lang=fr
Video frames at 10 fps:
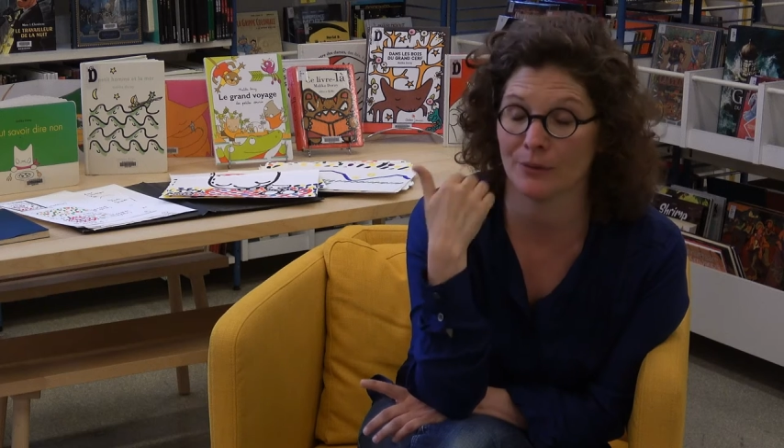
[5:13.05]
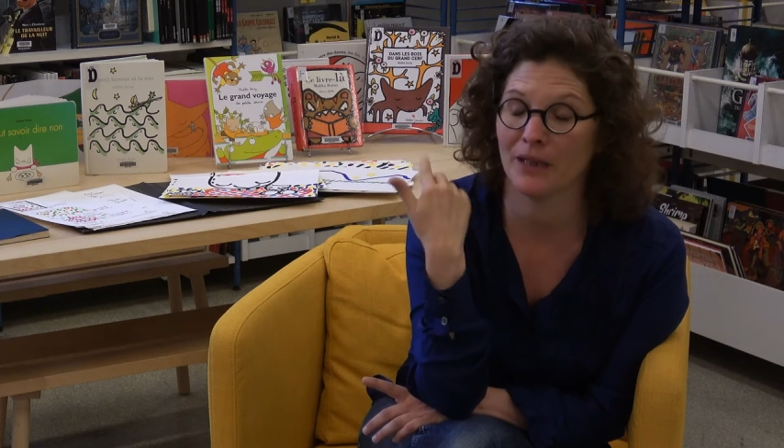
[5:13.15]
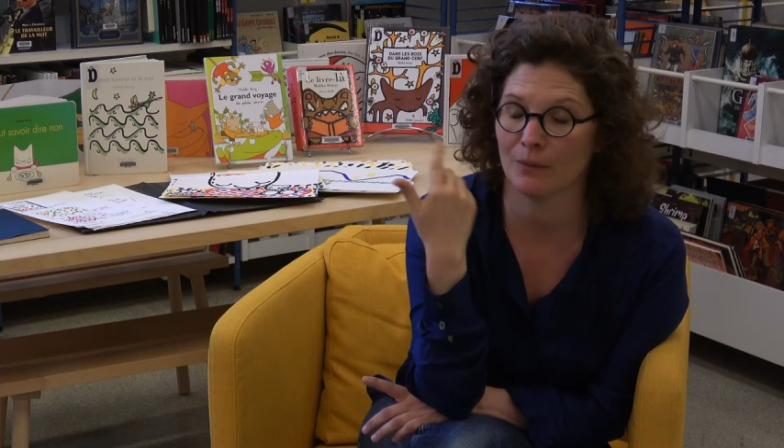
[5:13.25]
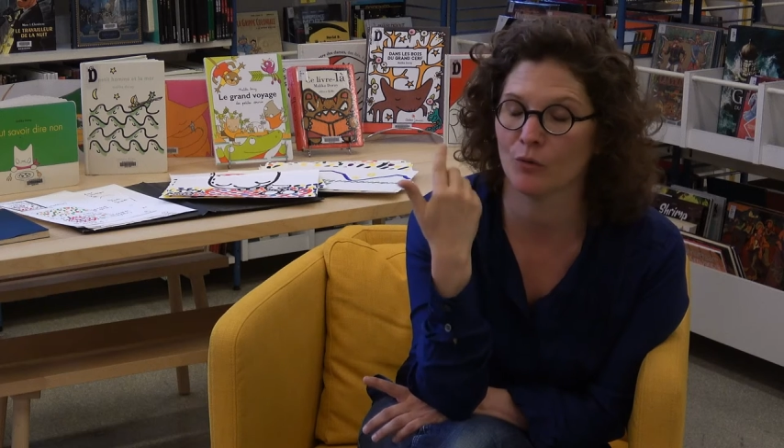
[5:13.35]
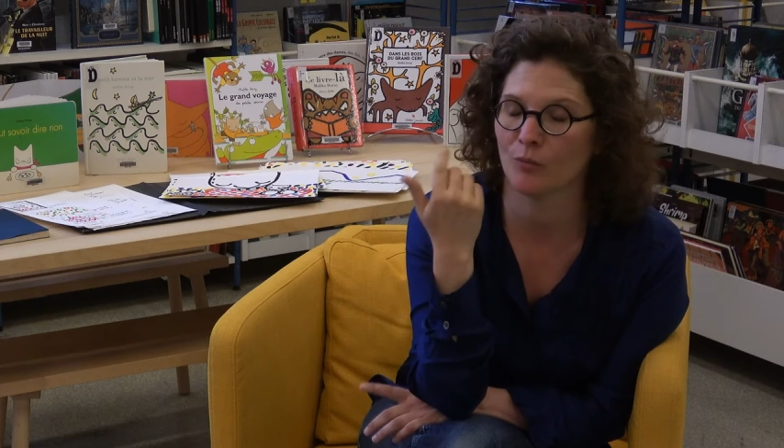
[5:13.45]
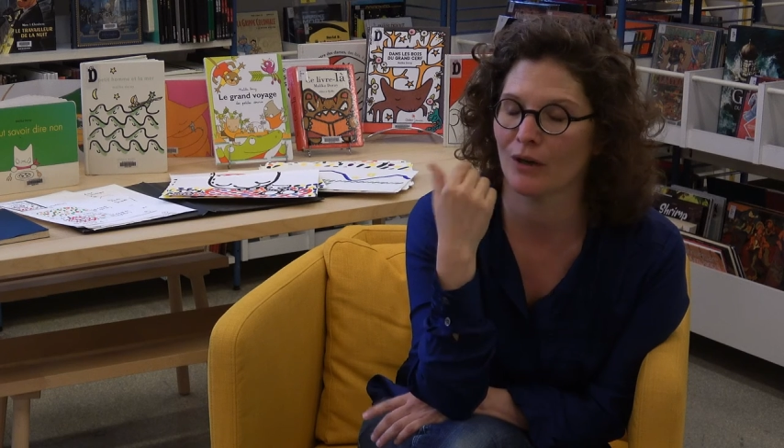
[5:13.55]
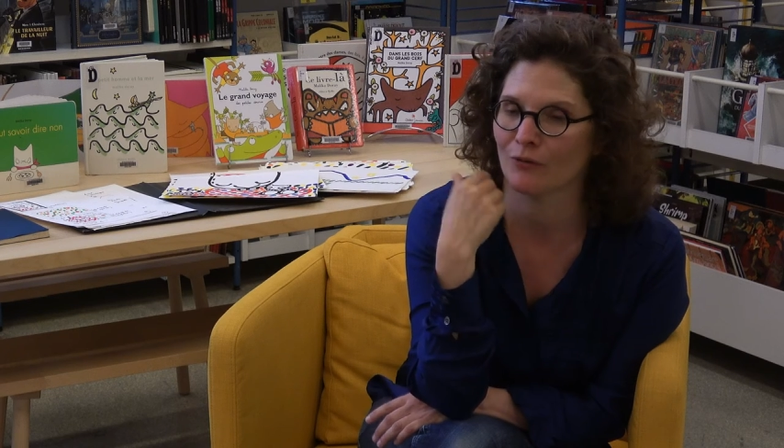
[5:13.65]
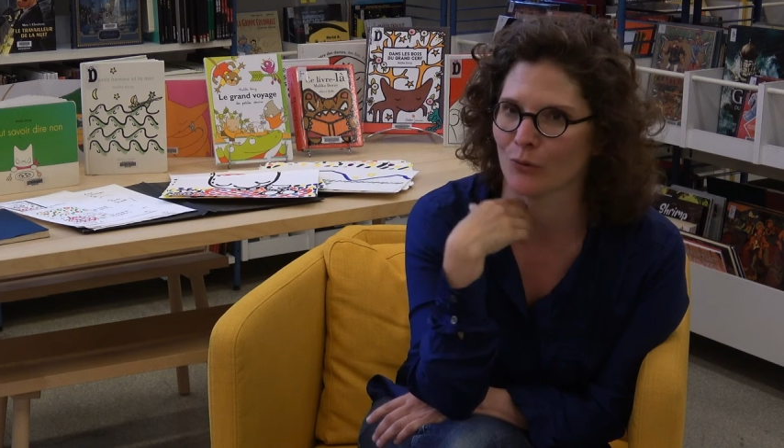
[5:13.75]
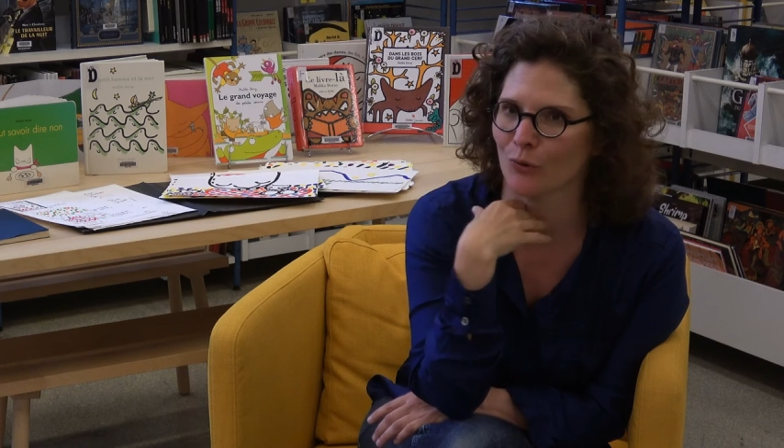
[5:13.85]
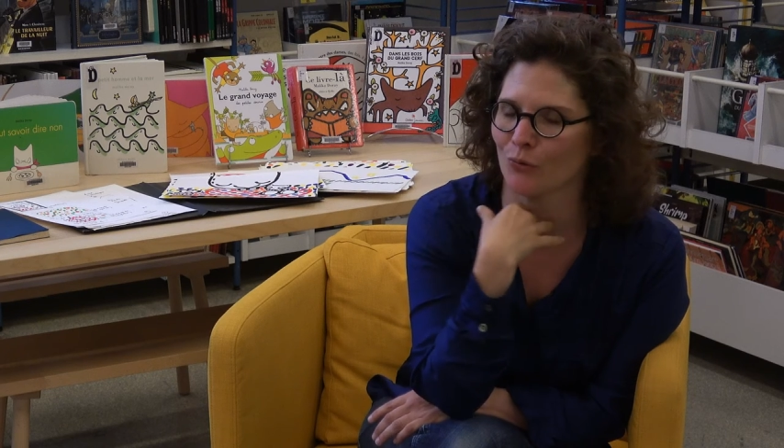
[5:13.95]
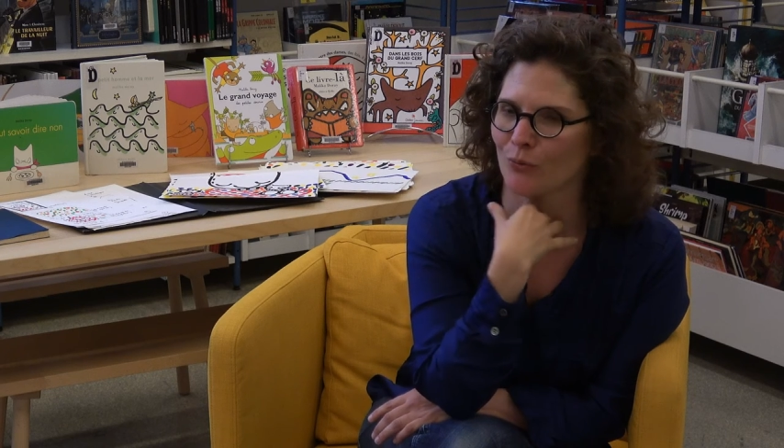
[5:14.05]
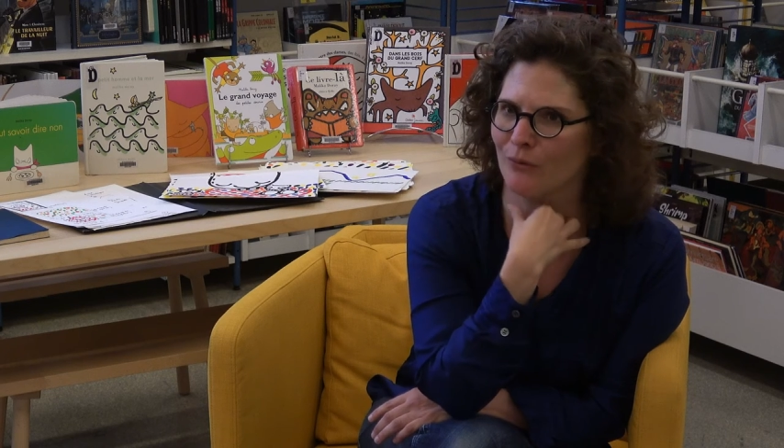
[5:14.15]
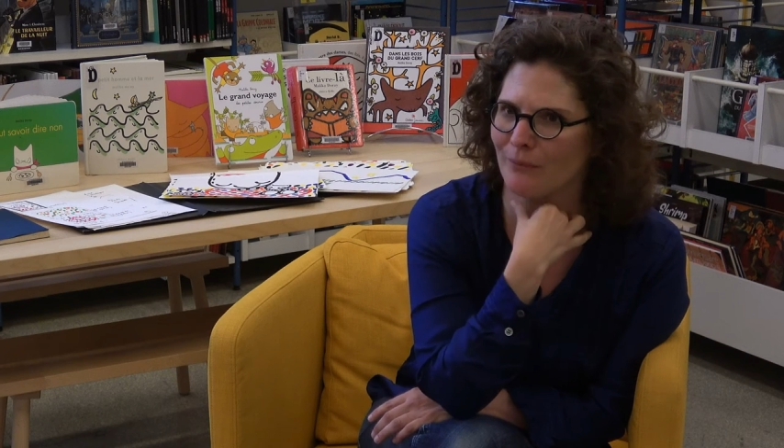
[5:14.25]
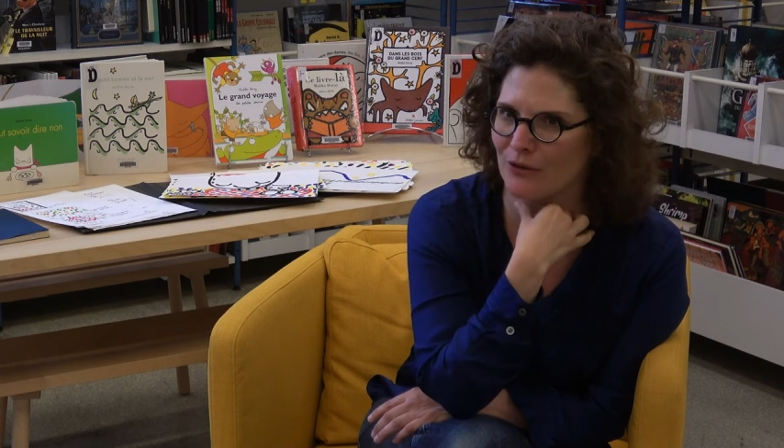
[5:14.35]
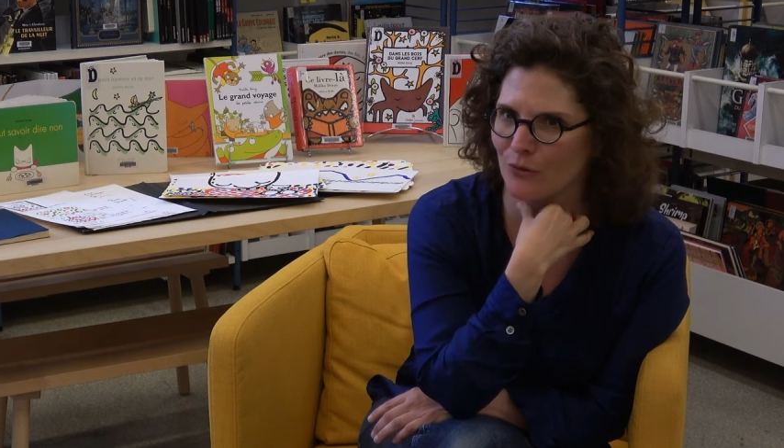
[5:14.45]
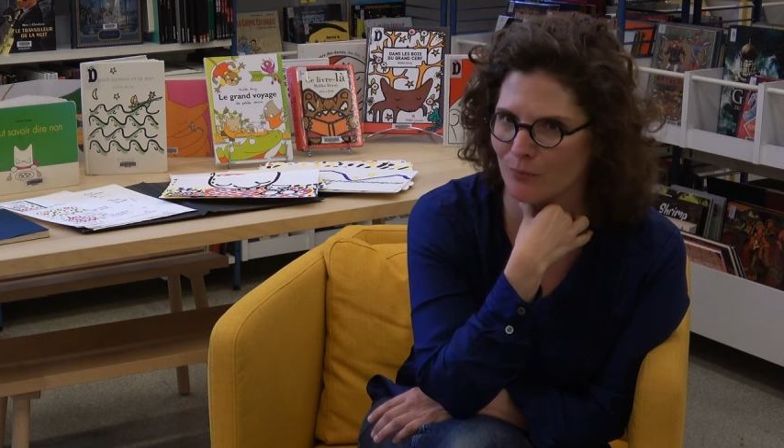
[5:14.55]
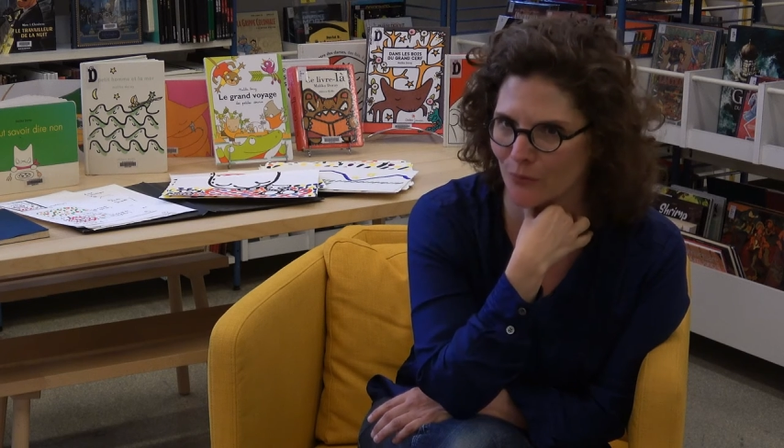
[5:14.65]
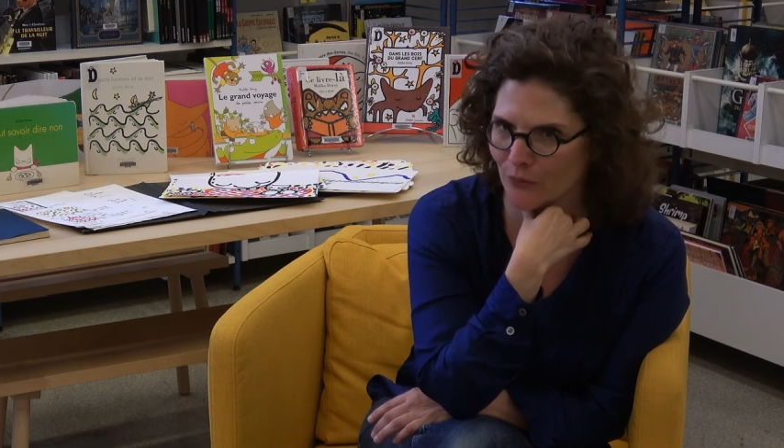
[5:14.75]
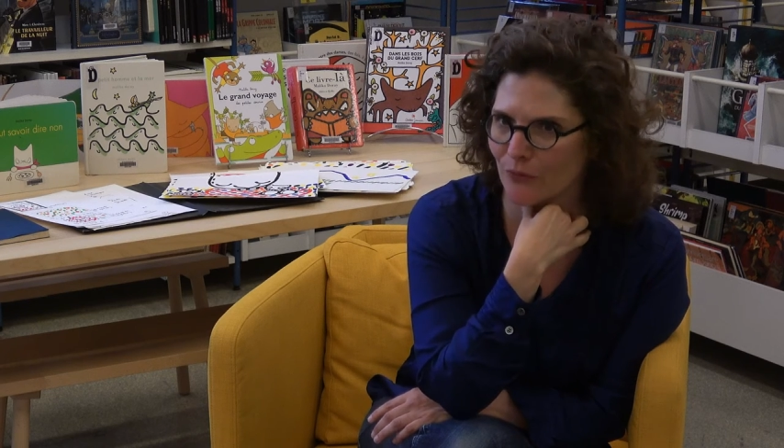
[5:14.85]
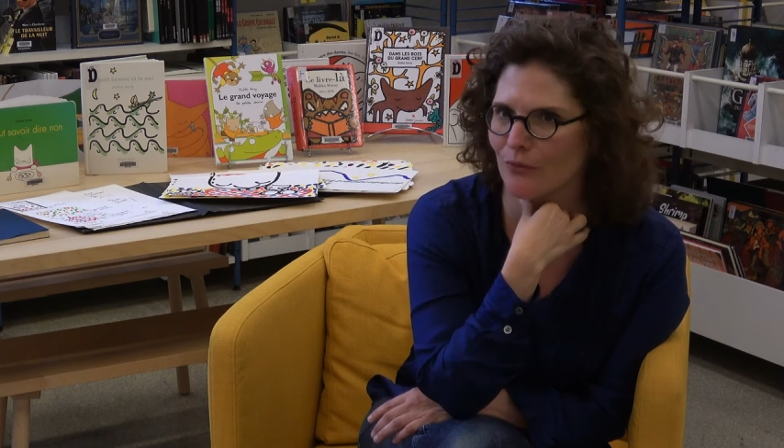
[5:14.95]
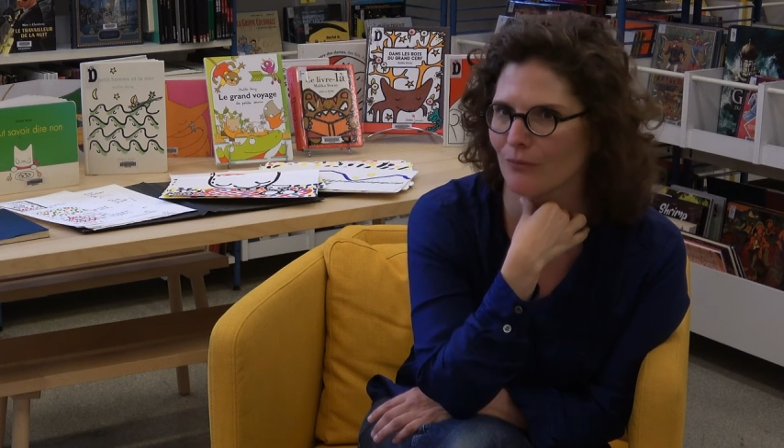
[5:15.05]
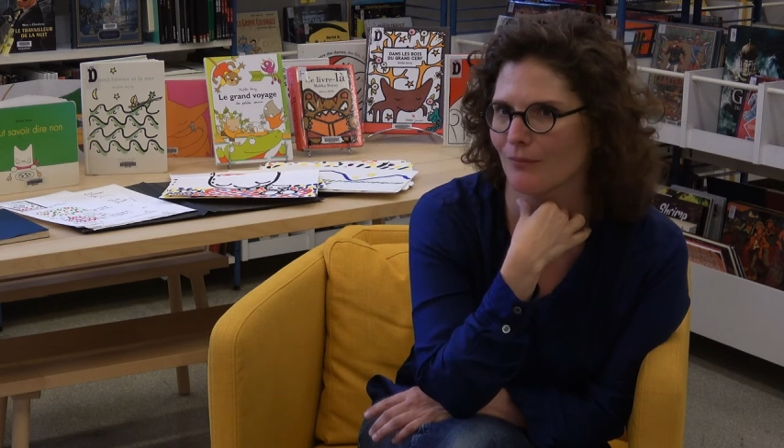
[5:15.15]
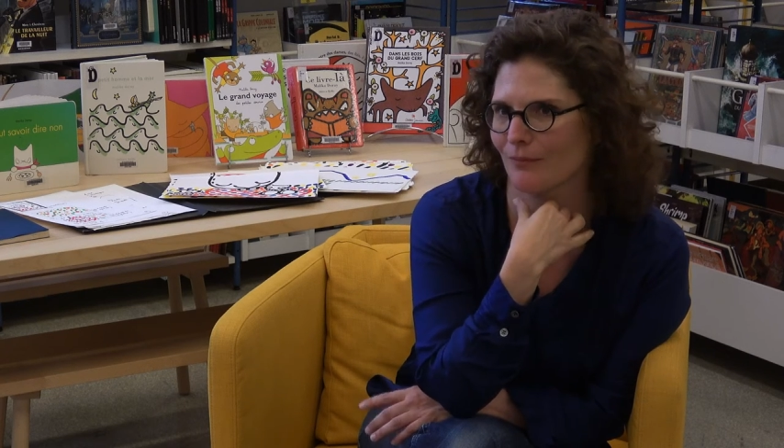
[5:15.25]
j'ai mis un moment avant de le comprendre, mais je pense,